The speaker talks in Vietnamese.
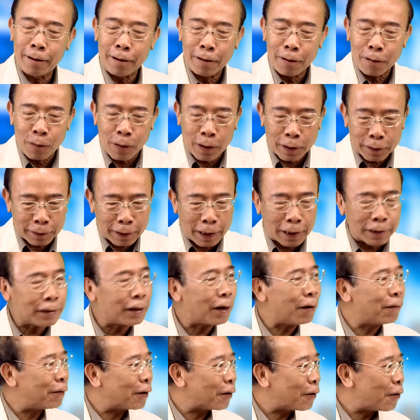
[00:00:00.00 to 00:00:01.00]
họa tại
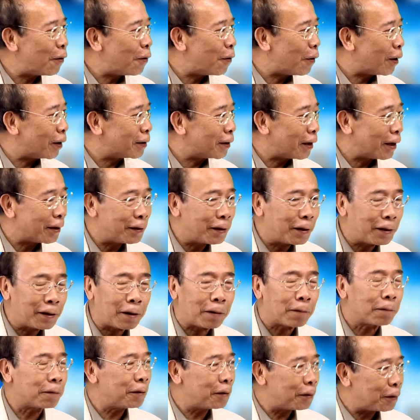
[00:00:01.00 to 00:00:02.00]
sao phải có họa giải dân
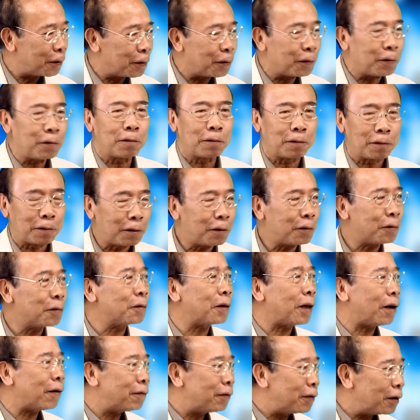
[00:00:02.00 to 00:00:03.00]
tộc như như
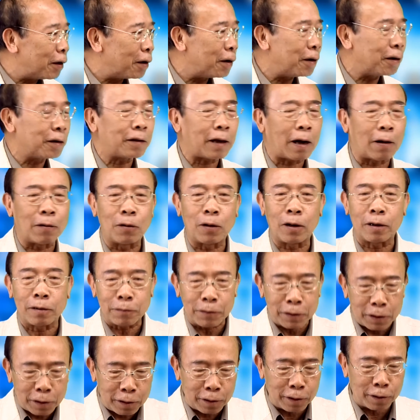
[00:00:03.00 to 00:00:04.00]
chúng ta vừa thảo luận
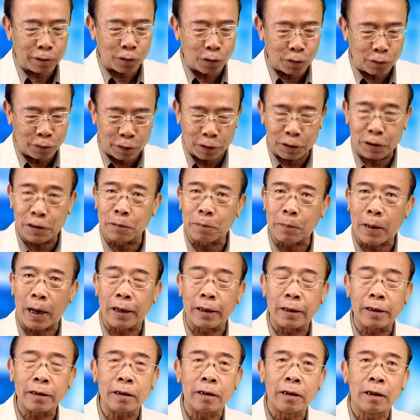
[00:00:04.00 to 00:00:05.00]
và như tôi vừa trình
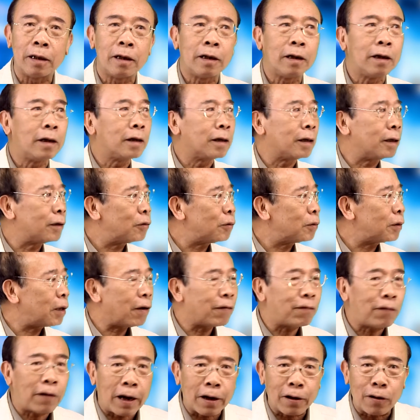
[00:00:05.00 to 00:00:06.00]
bày đó là chúng ta
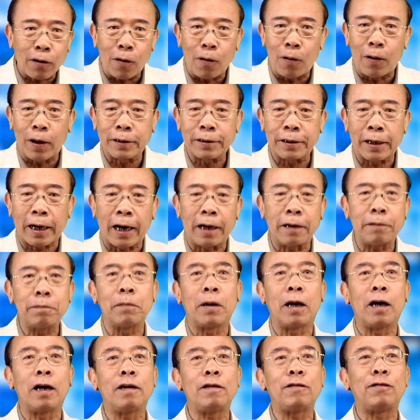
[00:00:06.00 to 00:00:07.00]
phải có hòa giải
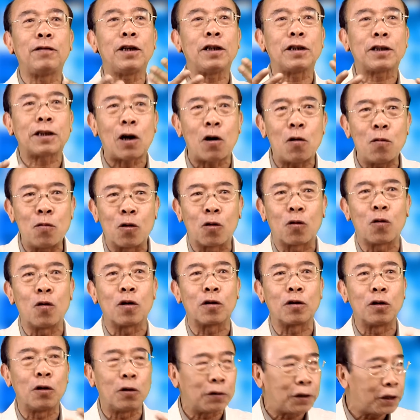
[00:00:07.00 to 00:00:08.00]
bởi vì sau một
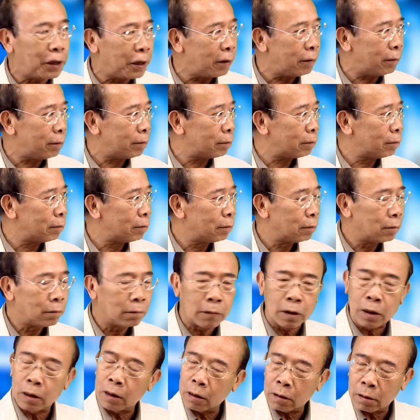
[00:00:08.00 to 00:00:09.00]
cuộc nội chiến
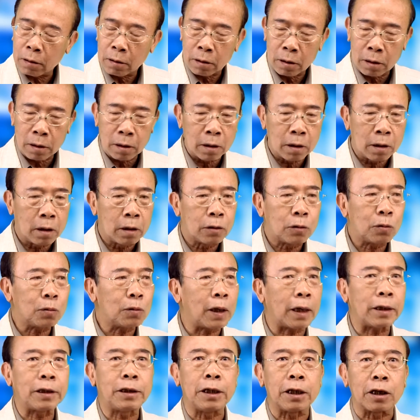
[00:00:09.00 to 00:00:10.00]
chúng
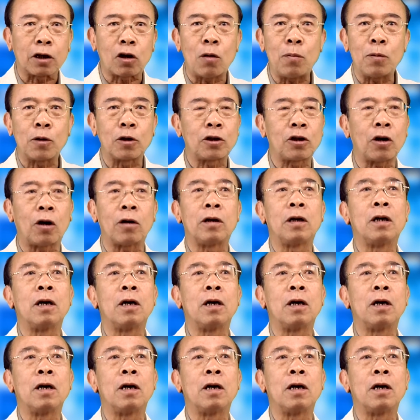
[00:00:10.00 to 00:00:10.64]
ta chỉ có một chọn